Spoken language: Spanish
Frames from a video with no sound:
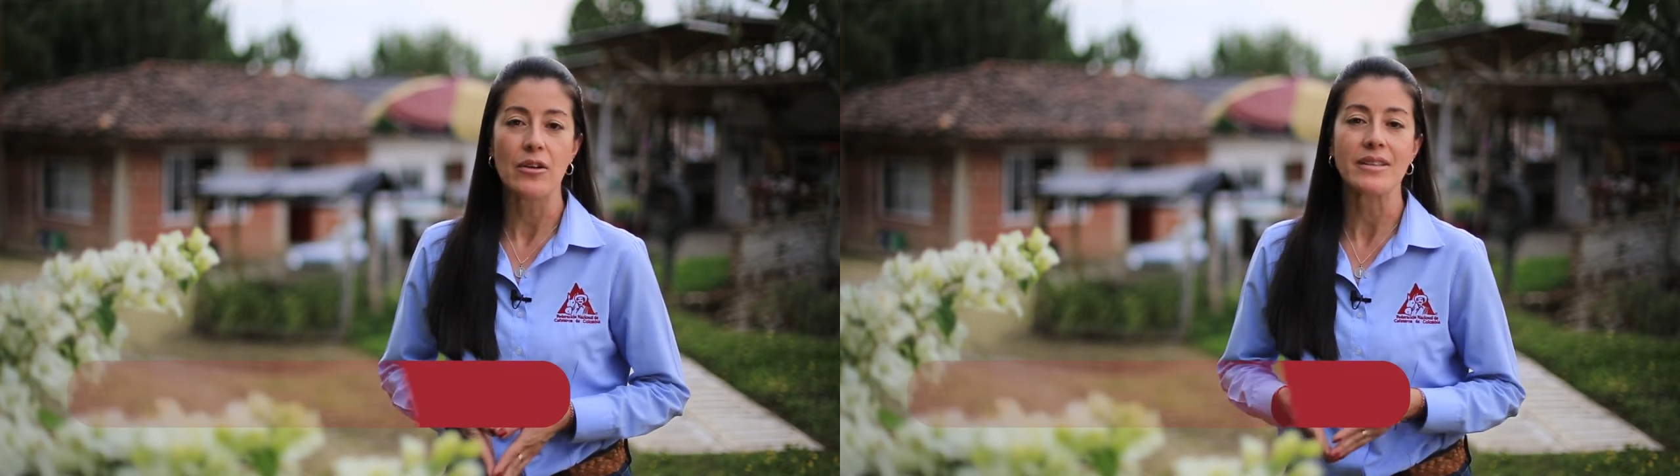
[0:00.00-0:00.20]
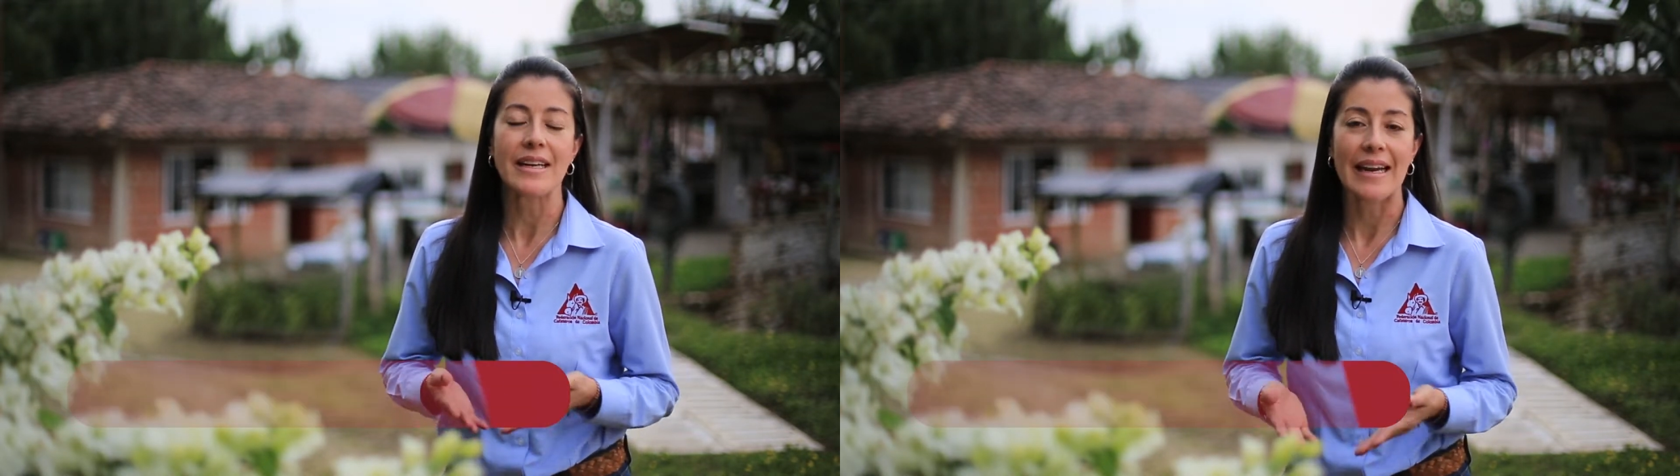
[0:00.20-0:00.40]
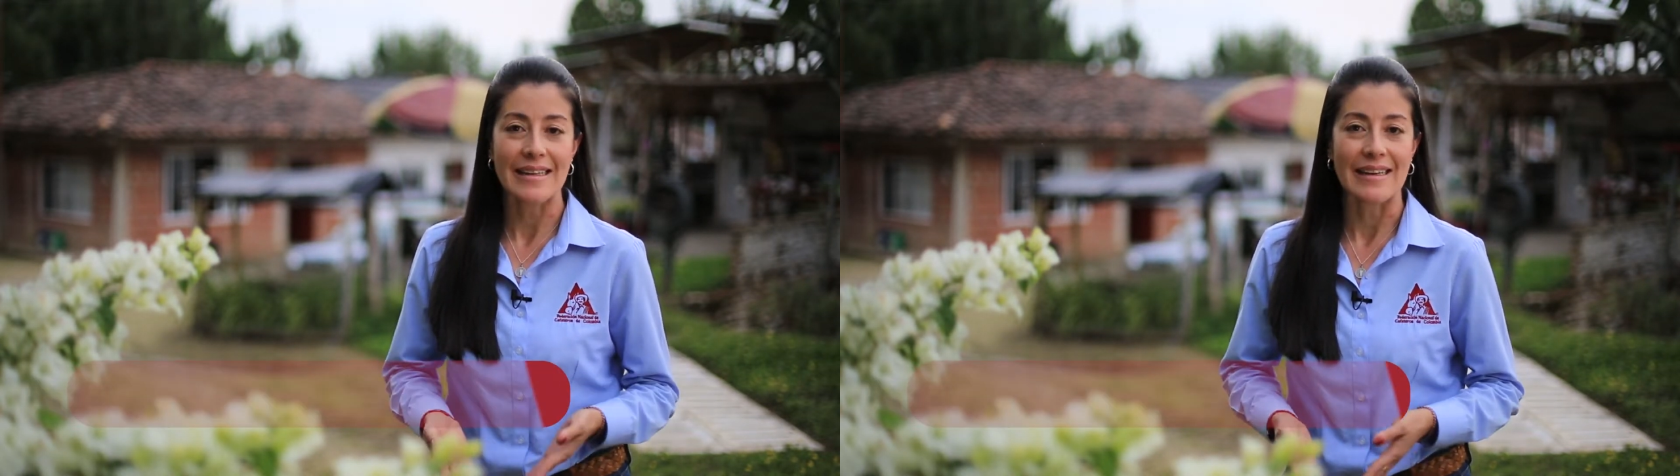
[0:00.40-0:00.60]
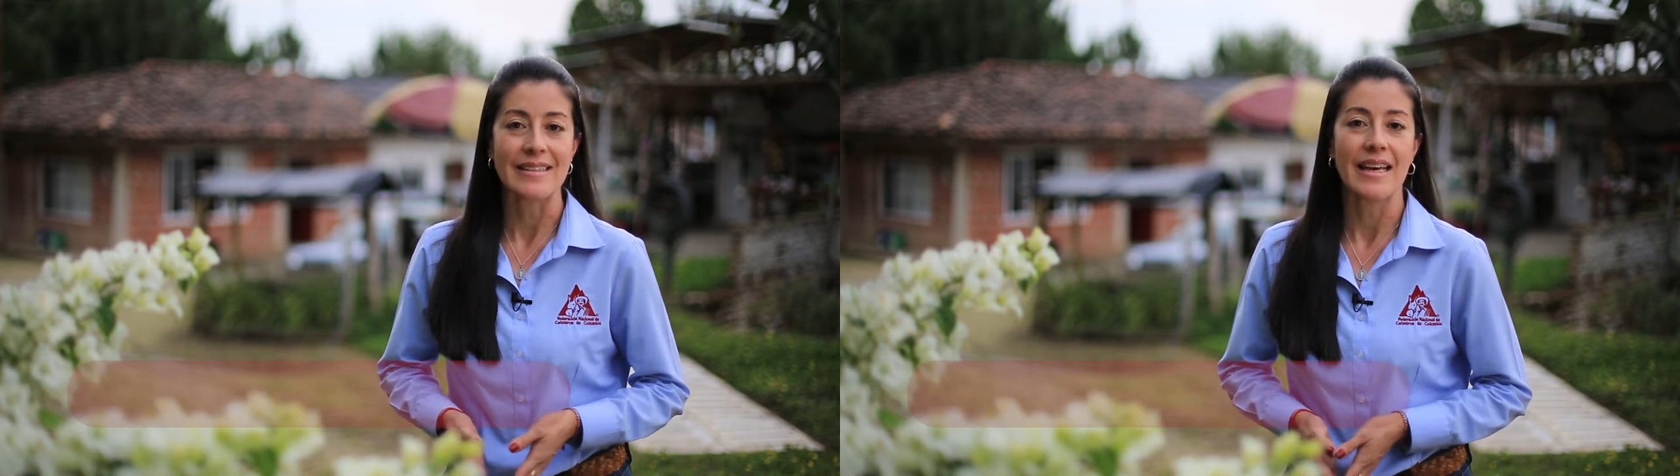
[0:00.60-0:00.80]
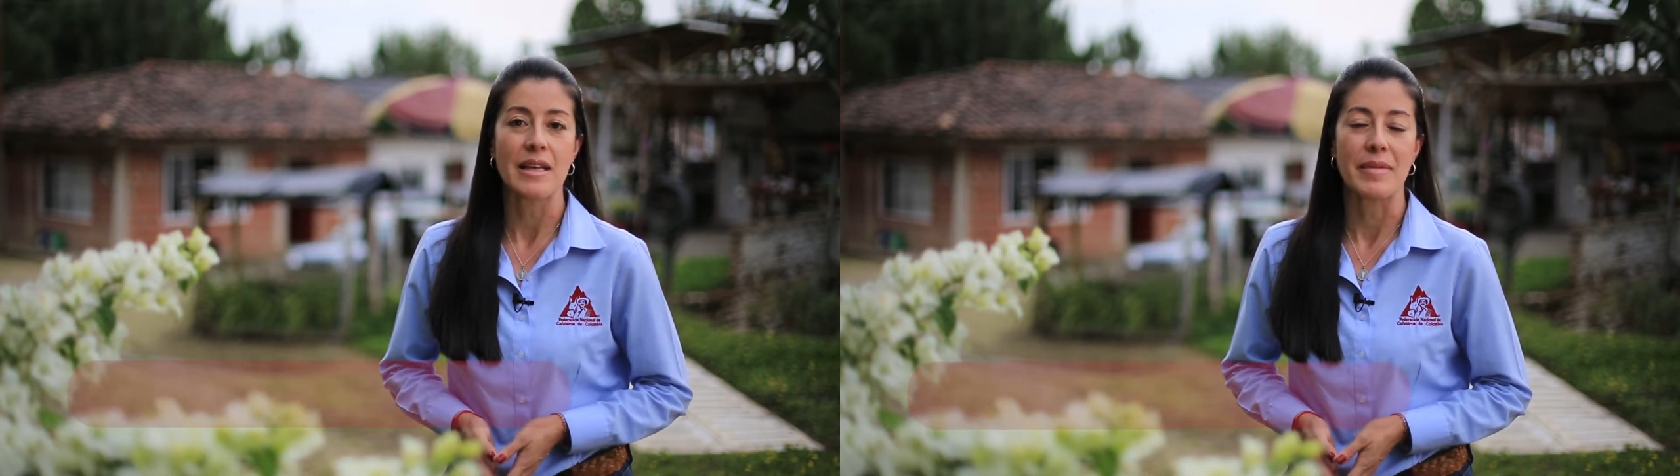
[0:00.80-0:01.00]
entre la
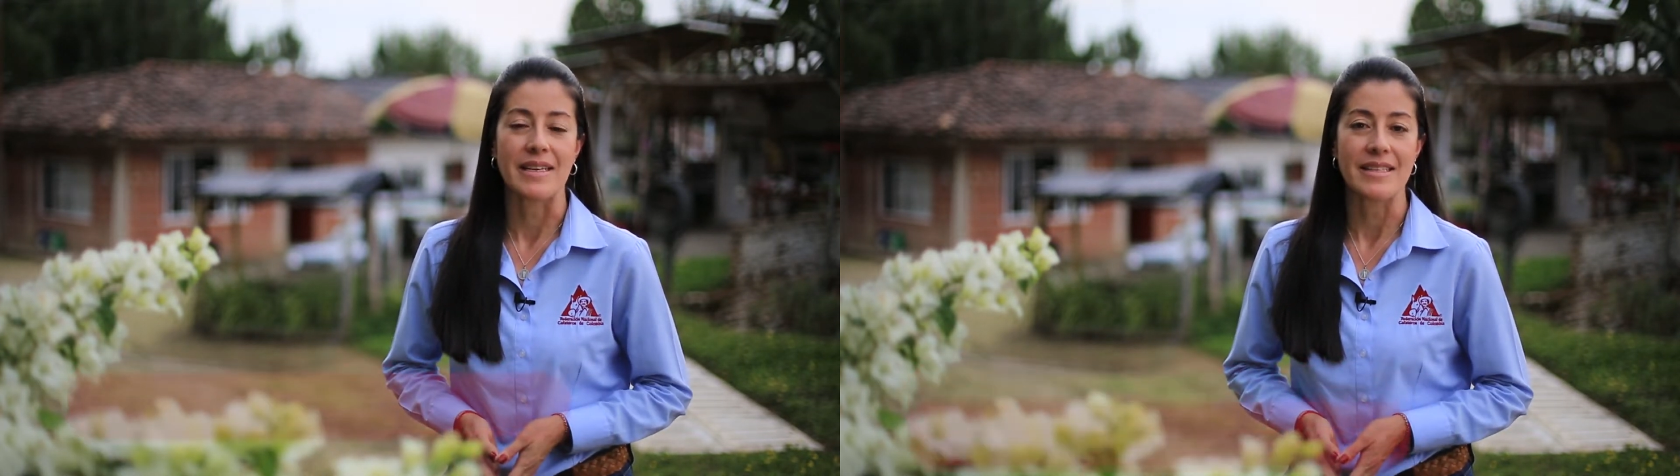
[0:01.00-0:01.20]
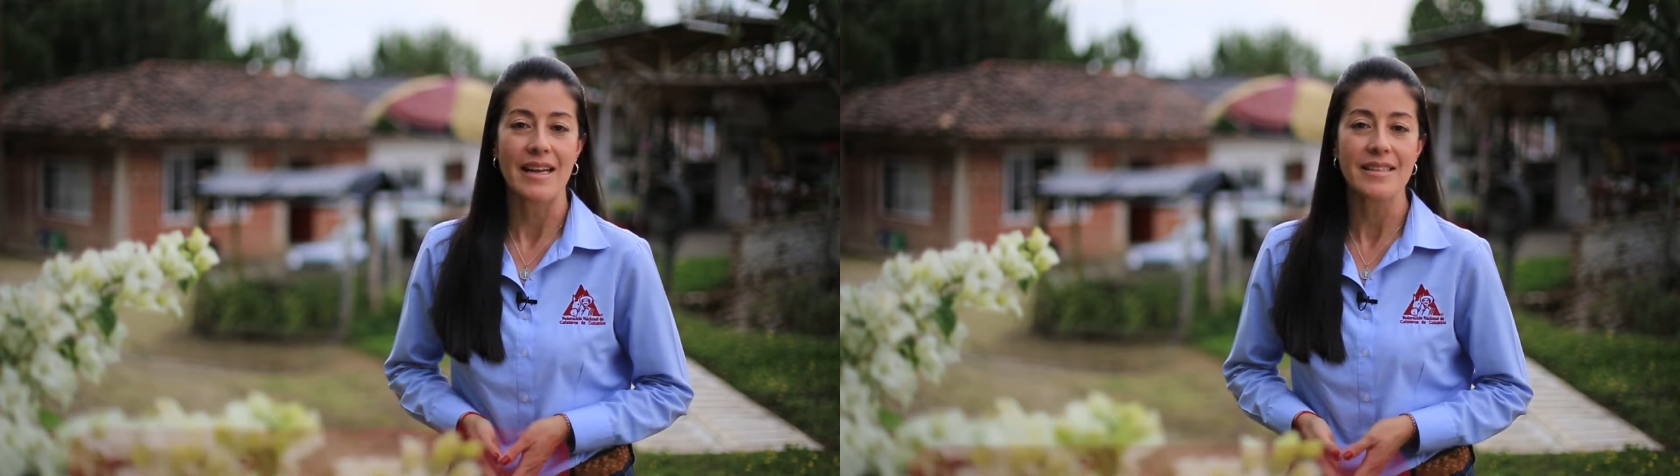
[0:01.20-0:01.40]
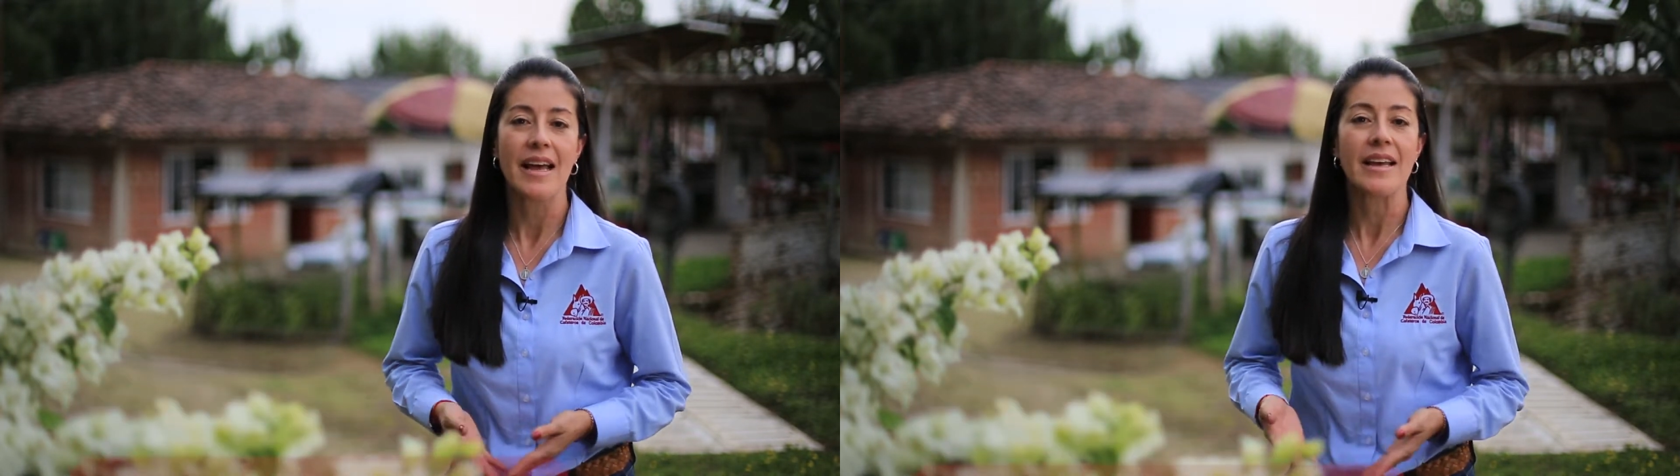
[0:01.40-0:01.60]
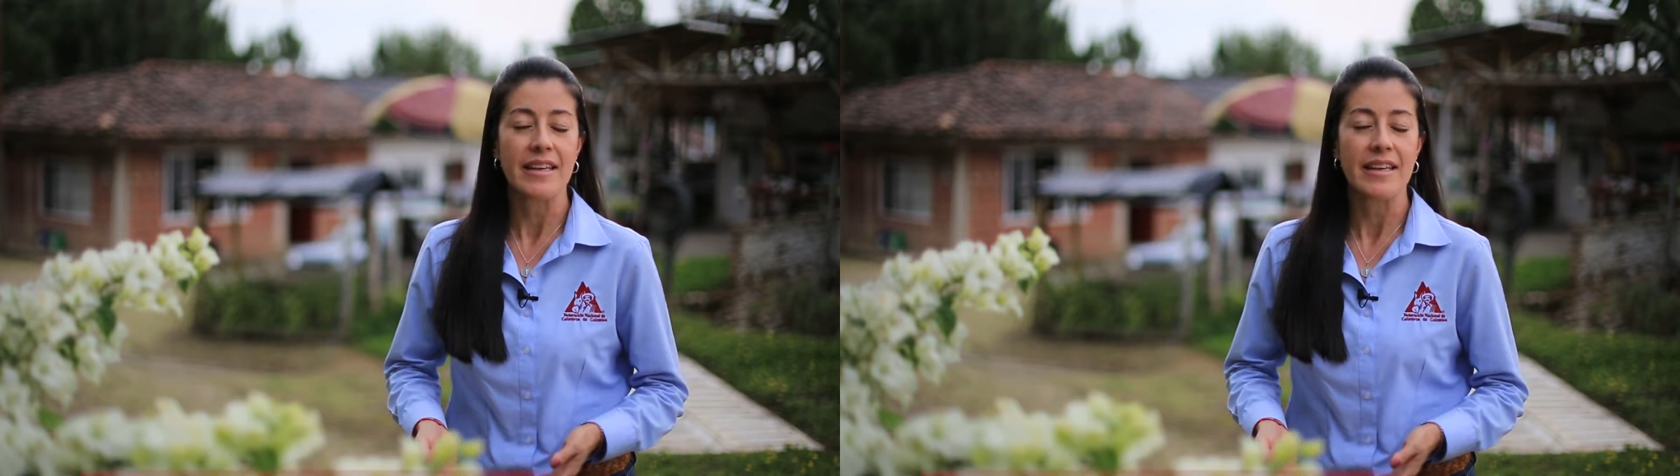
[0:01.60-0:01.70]
Alcaldía de Manizales